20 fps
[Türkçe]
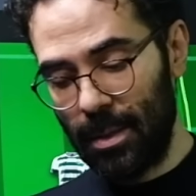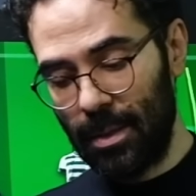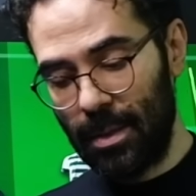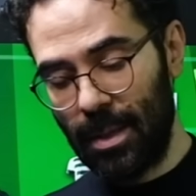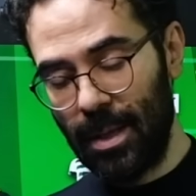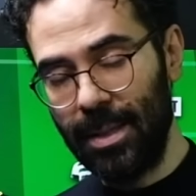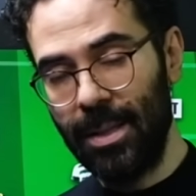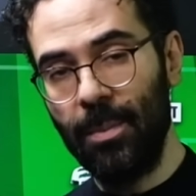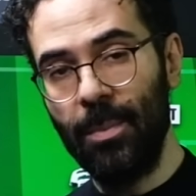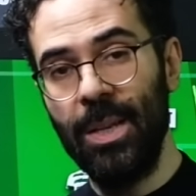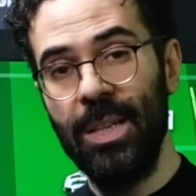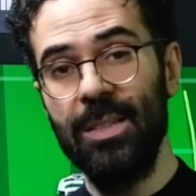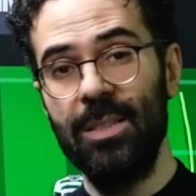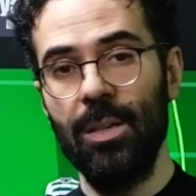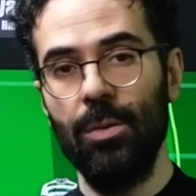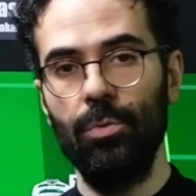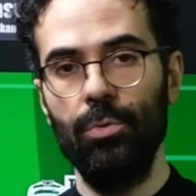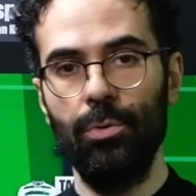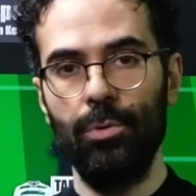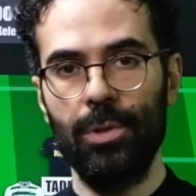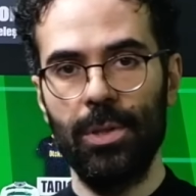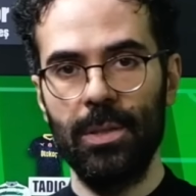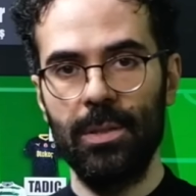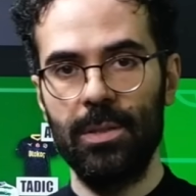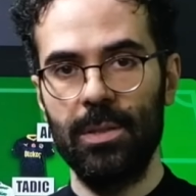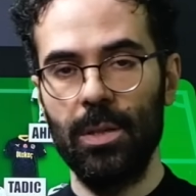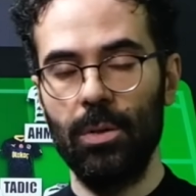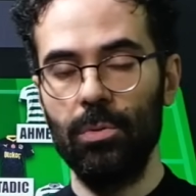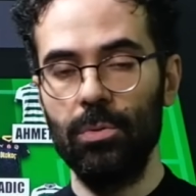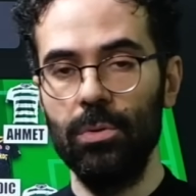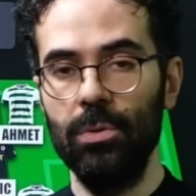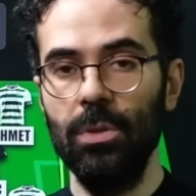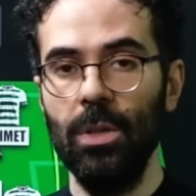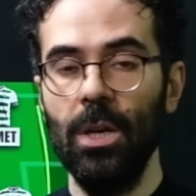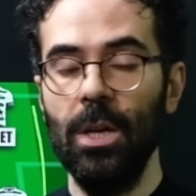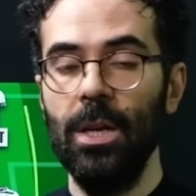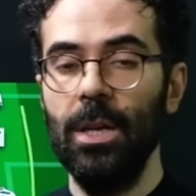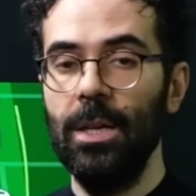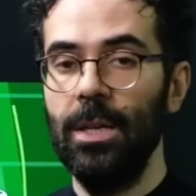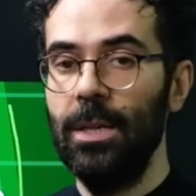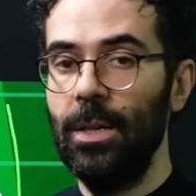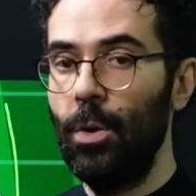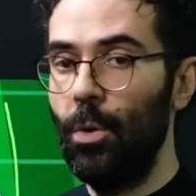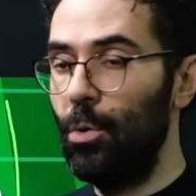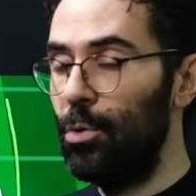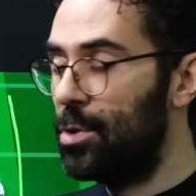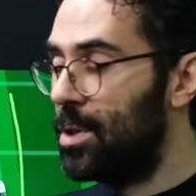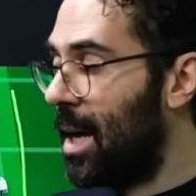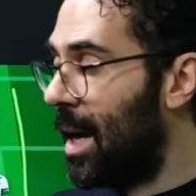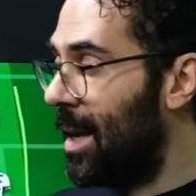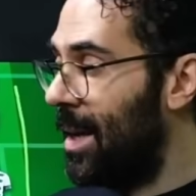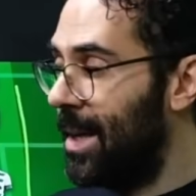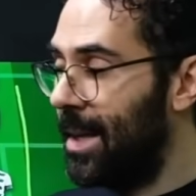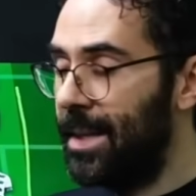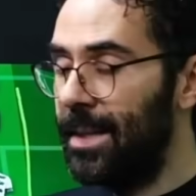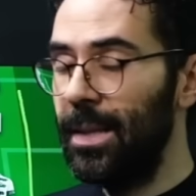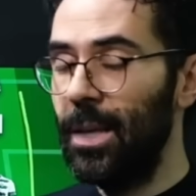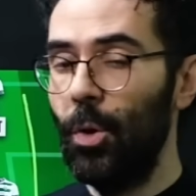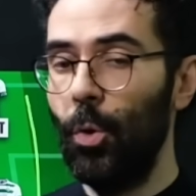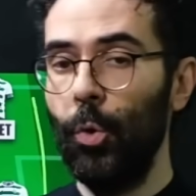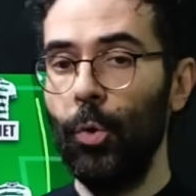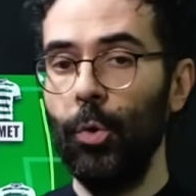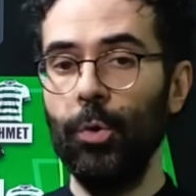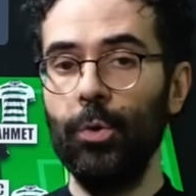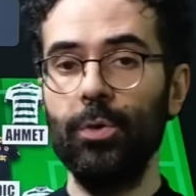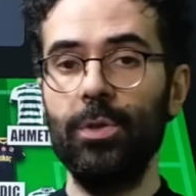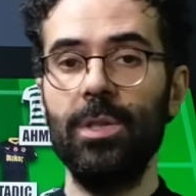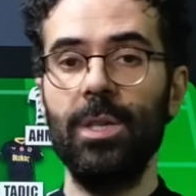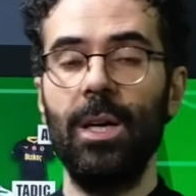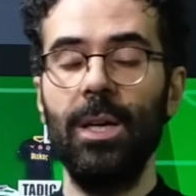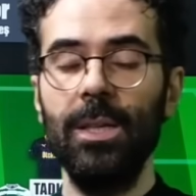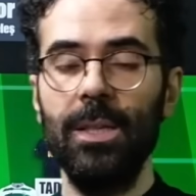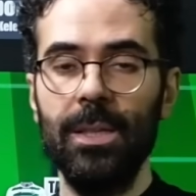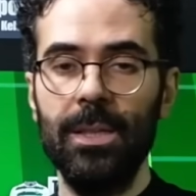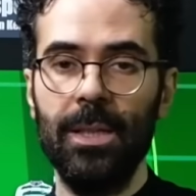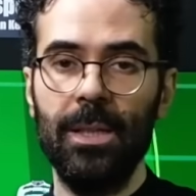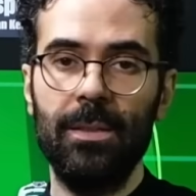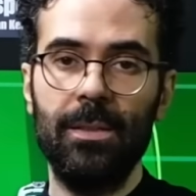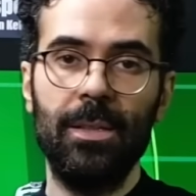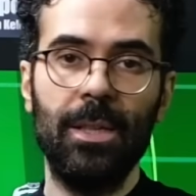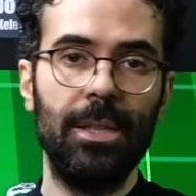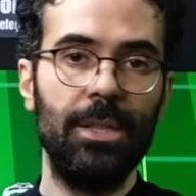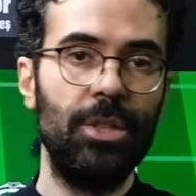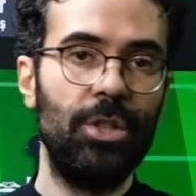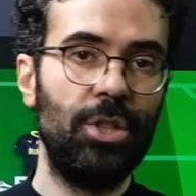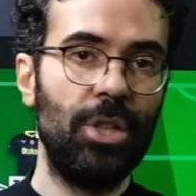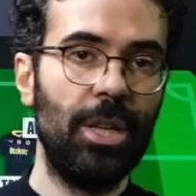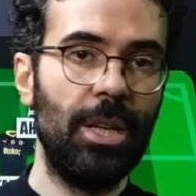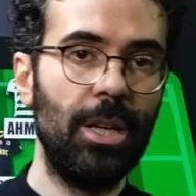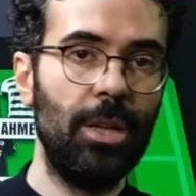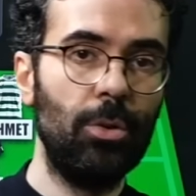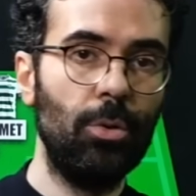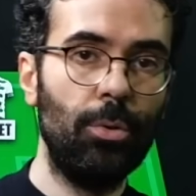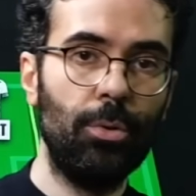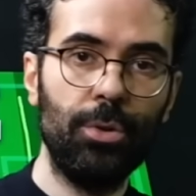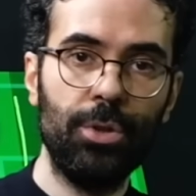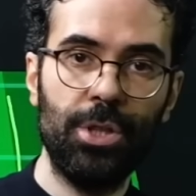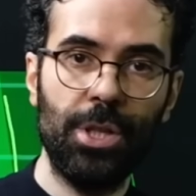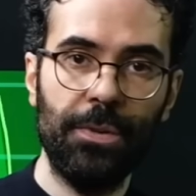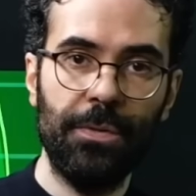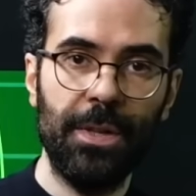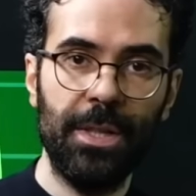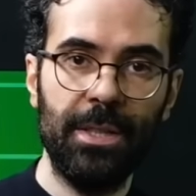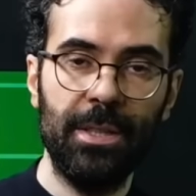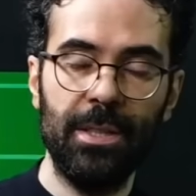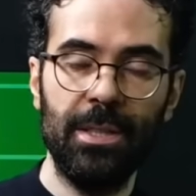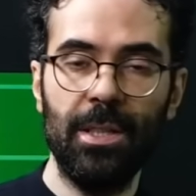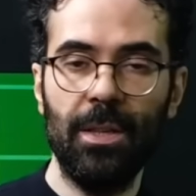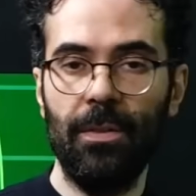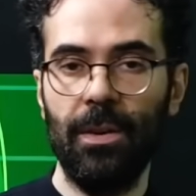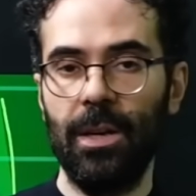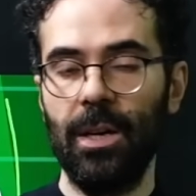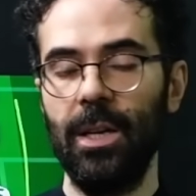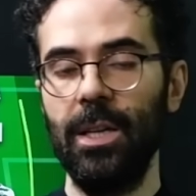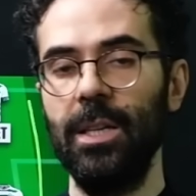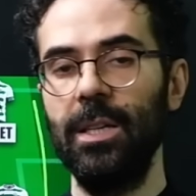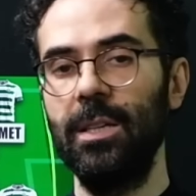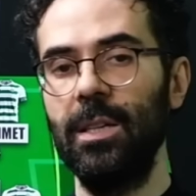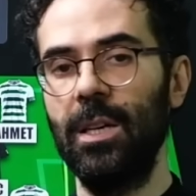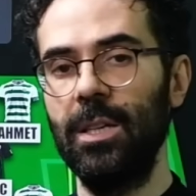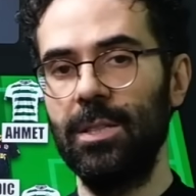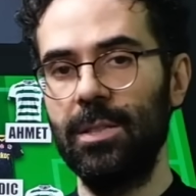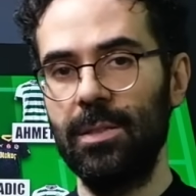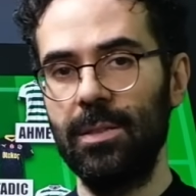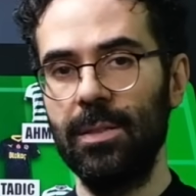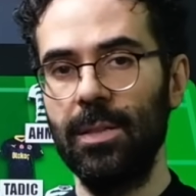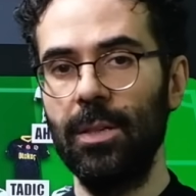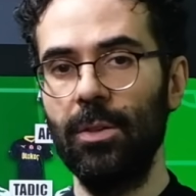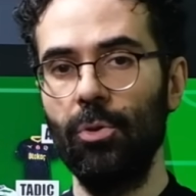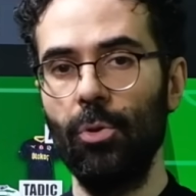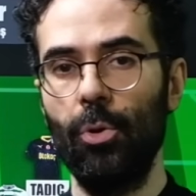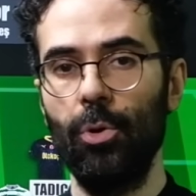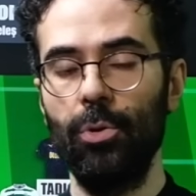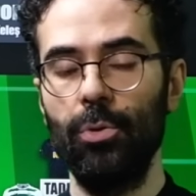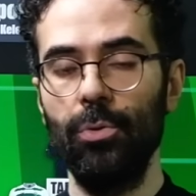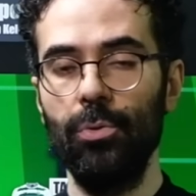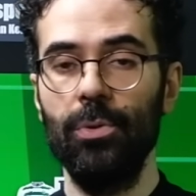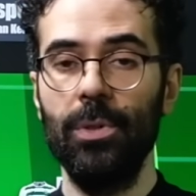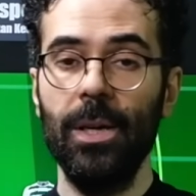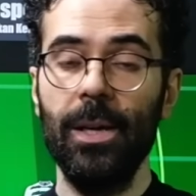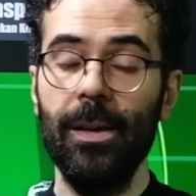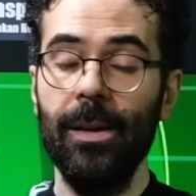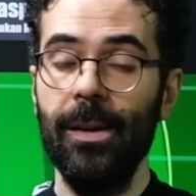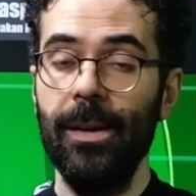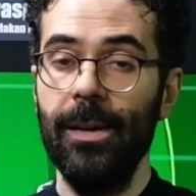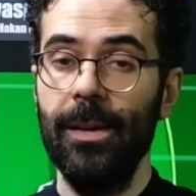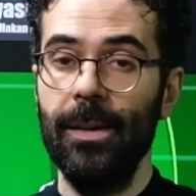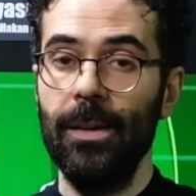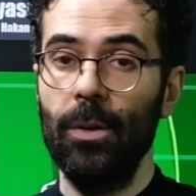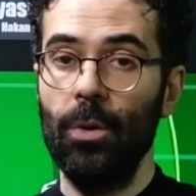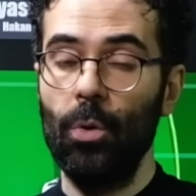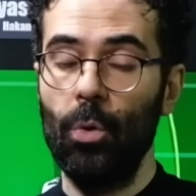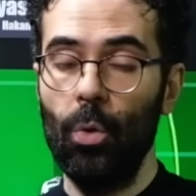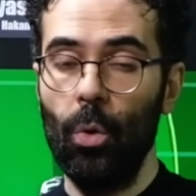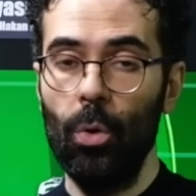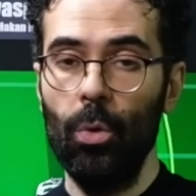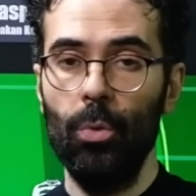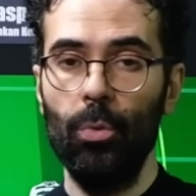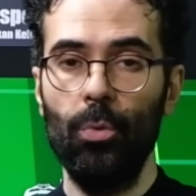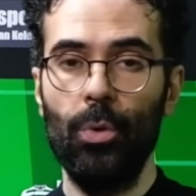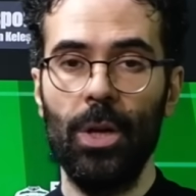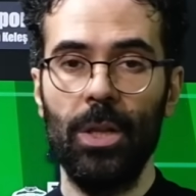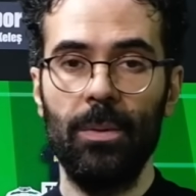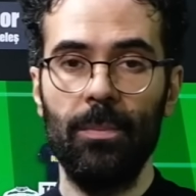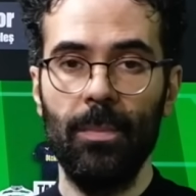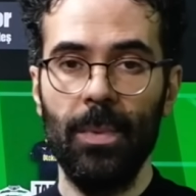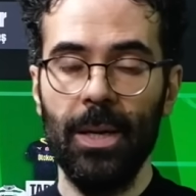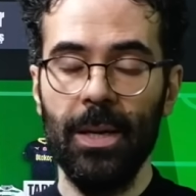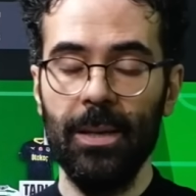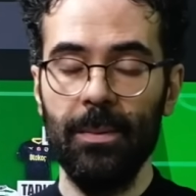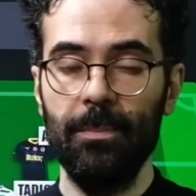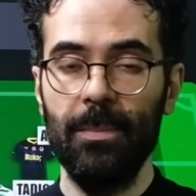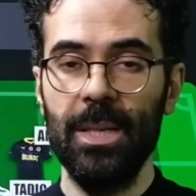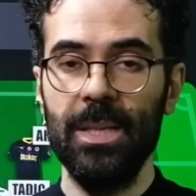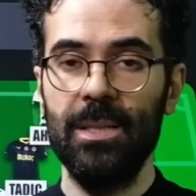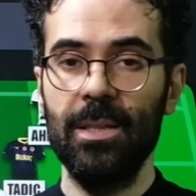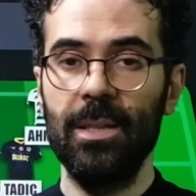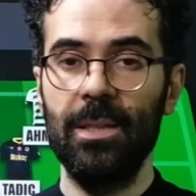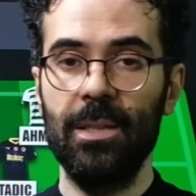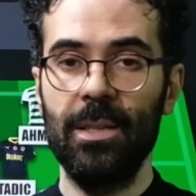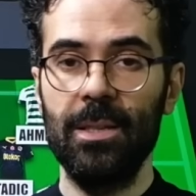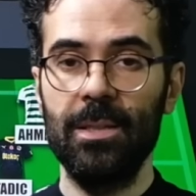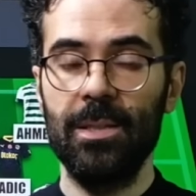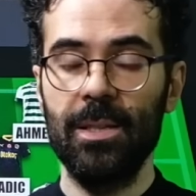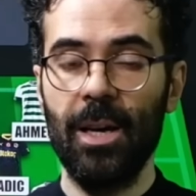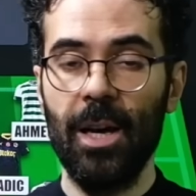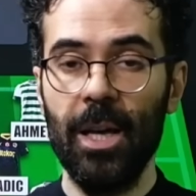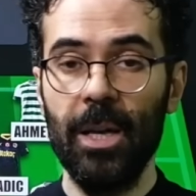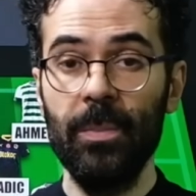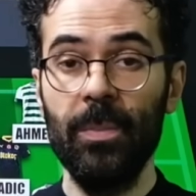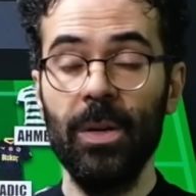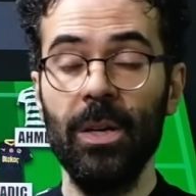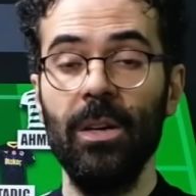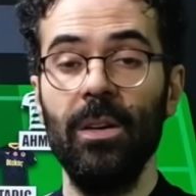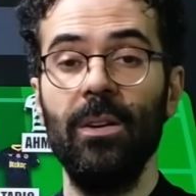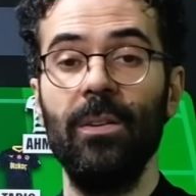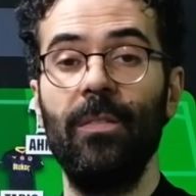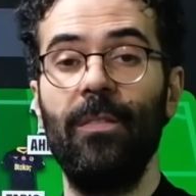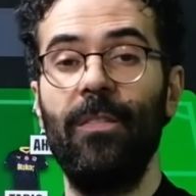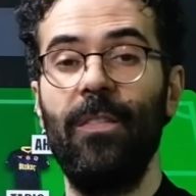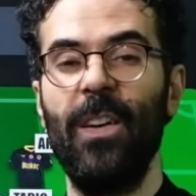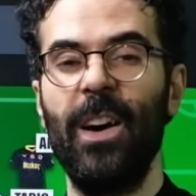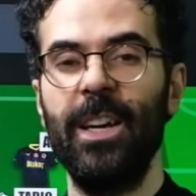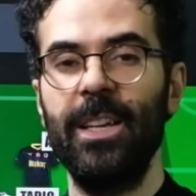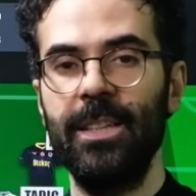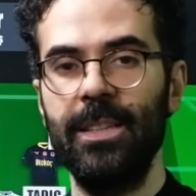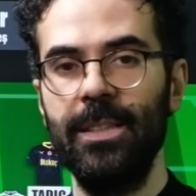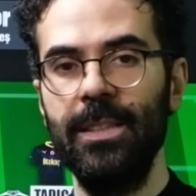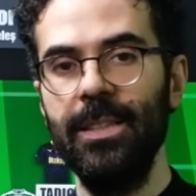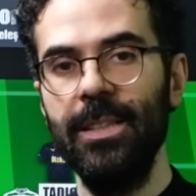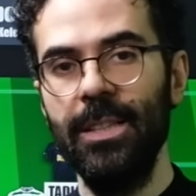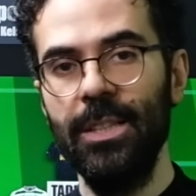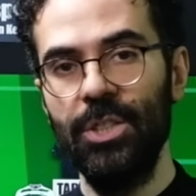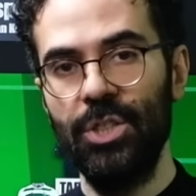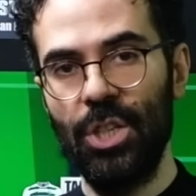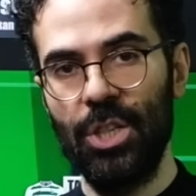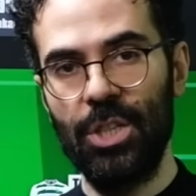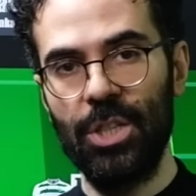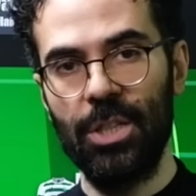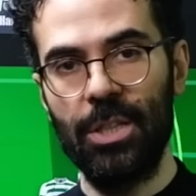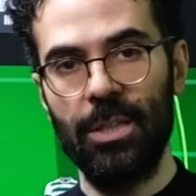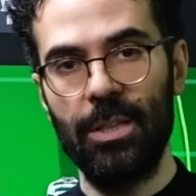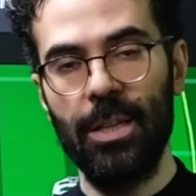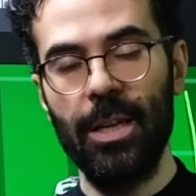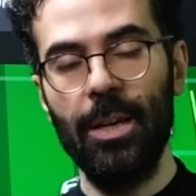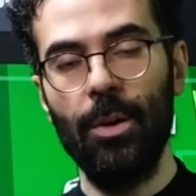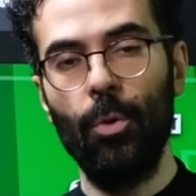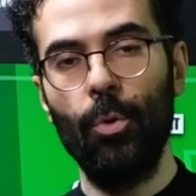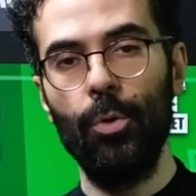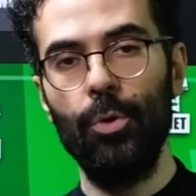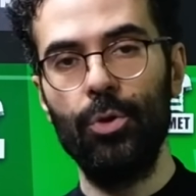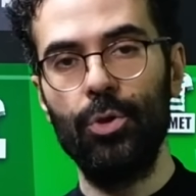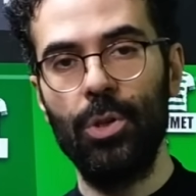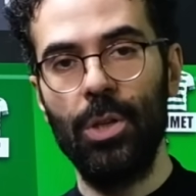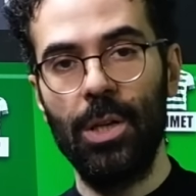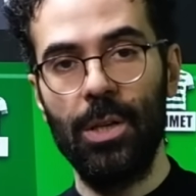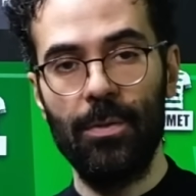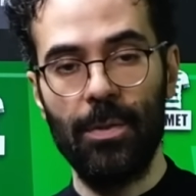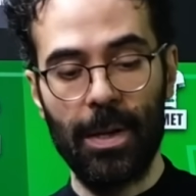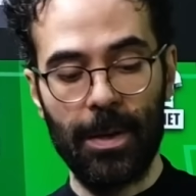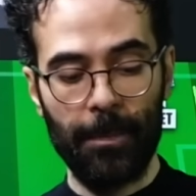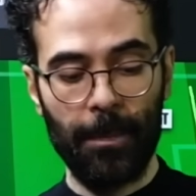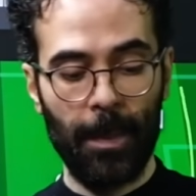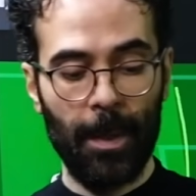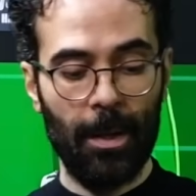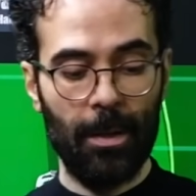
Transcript: Kademeli savunursanız savunun. Özellikle oyunu sağ kanattan içeriye doğru çevirdiğinde ve kaleyi karşısından gördüğünde gol üretme meziyetine sahip farklı çeşitte oyuncuları var.